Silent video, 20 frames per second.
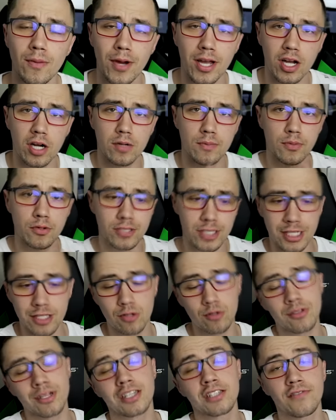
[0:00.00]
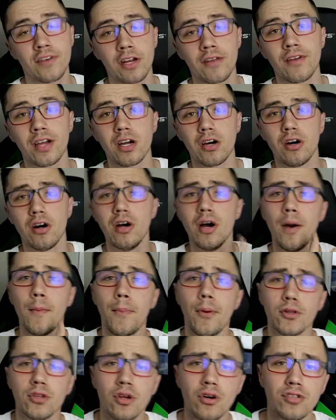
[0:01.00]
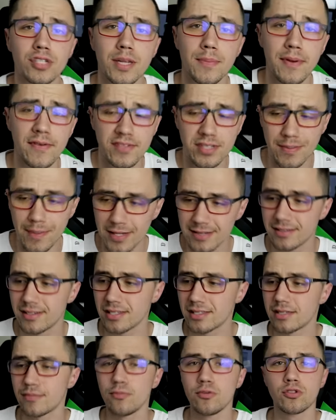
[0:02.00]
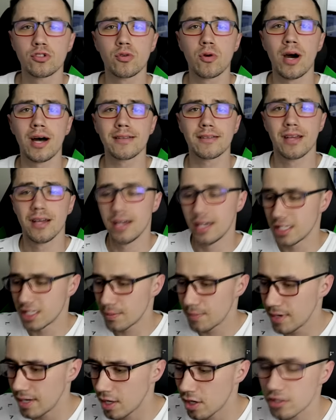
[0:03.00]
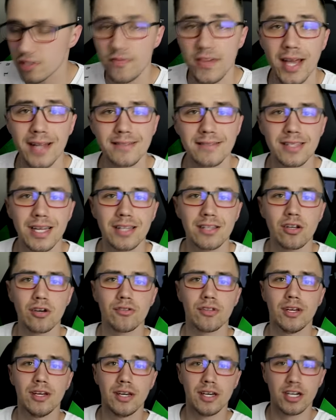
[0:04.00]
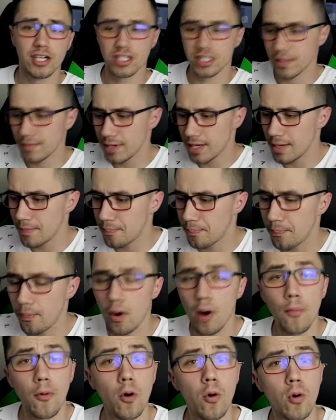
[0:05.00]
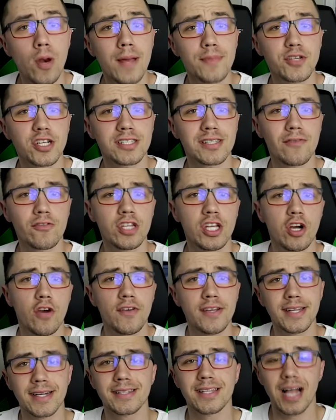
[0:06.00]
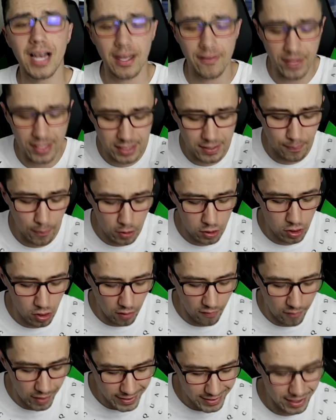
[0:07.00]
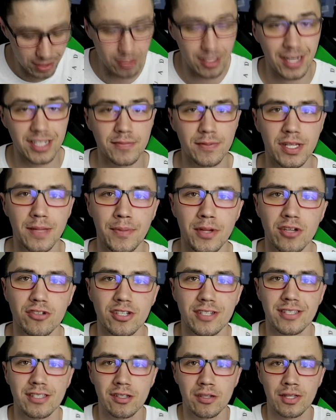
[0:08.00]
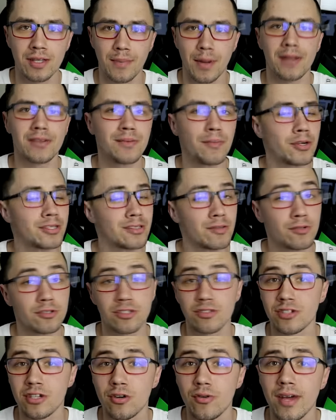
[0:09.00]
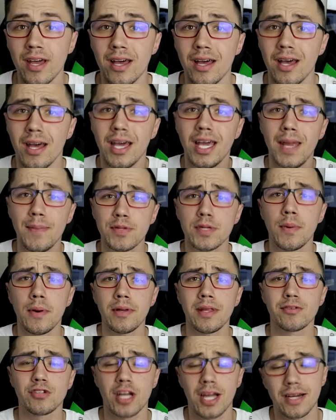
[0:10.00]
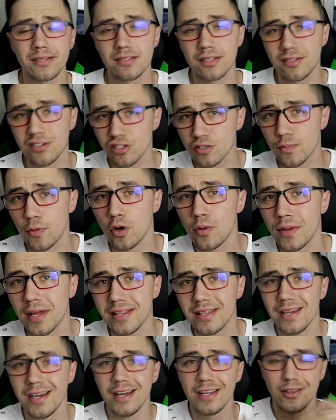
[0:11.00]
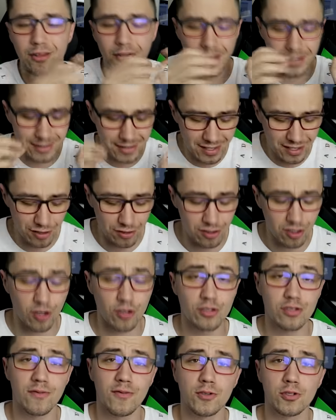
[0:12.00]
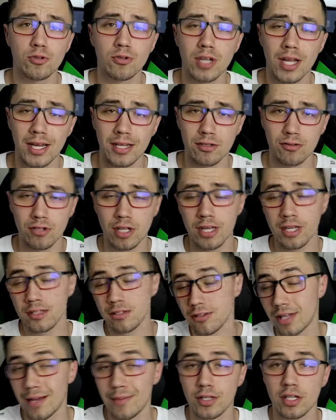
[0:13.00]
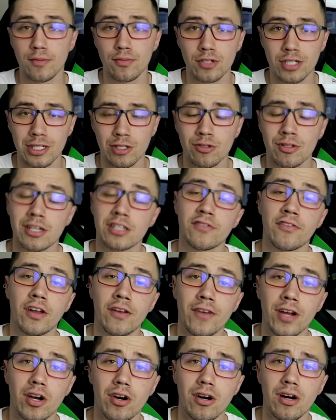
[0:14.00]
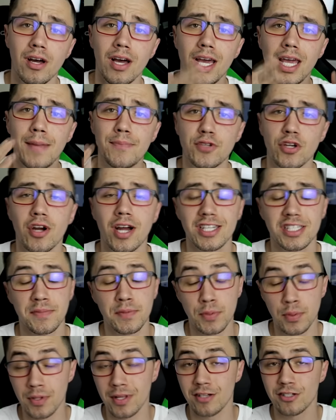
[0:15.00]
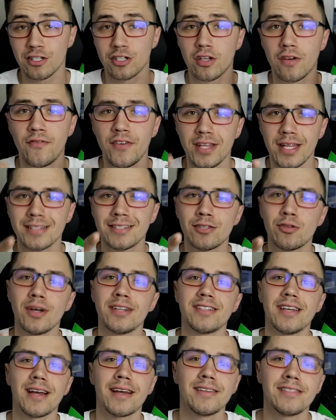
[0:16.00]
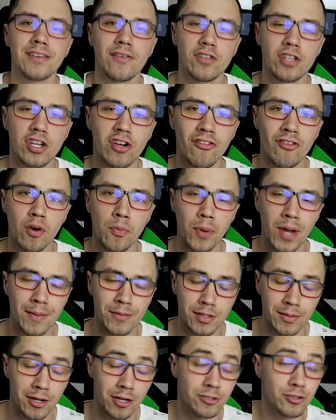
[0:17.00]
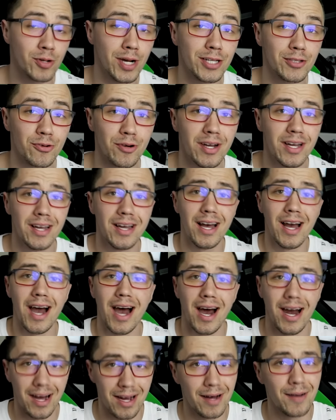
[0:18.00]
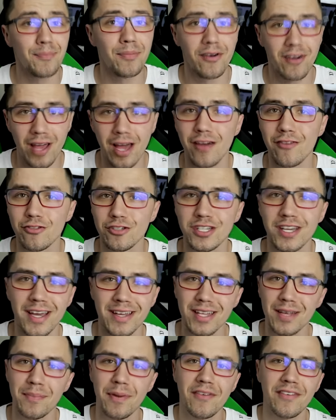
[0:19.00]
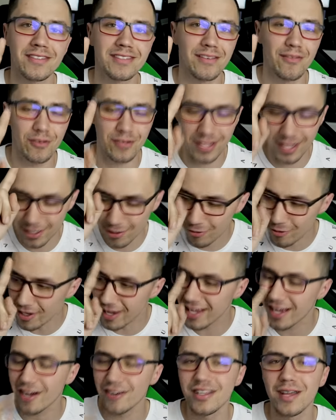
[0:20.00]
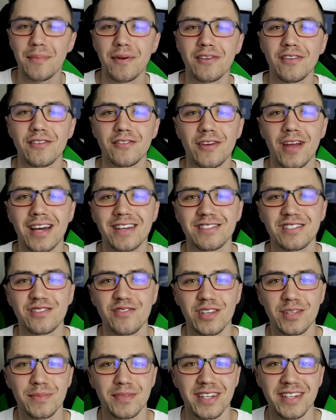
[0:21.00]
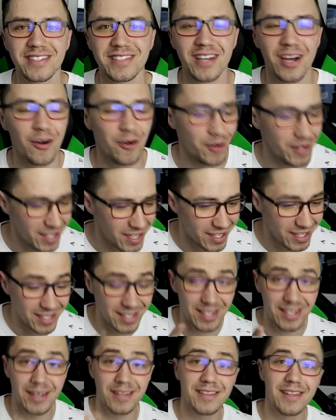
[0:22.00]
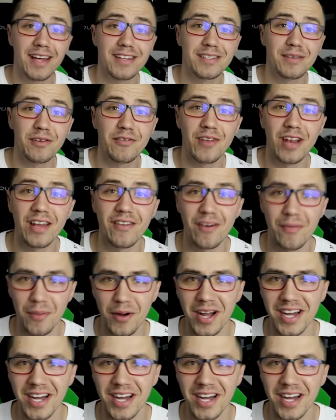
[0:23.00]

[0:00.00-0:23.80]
do mojego budżetu transferowego po to, żeby wzmacniać mój skład, żeby rozwijać stadion, żeby ulepszać zawodników i tak dalej, więc po to właśnie dodaliśmy te pieniążki, za co naprawdę bardzo mocno dziękuję. I przypominam, że każdy tysiąc polubień to jest tysiąc końców, które dodajemy do budżetu transferowego i przy okazji przypominam, że to wy decydujecie, jakich zawodników kupujemy do mojego składu. A pojawił się jeden pewien zawodnik, którego na pewno każdy z was będzie chciał. Dajcie mi chwilę i wam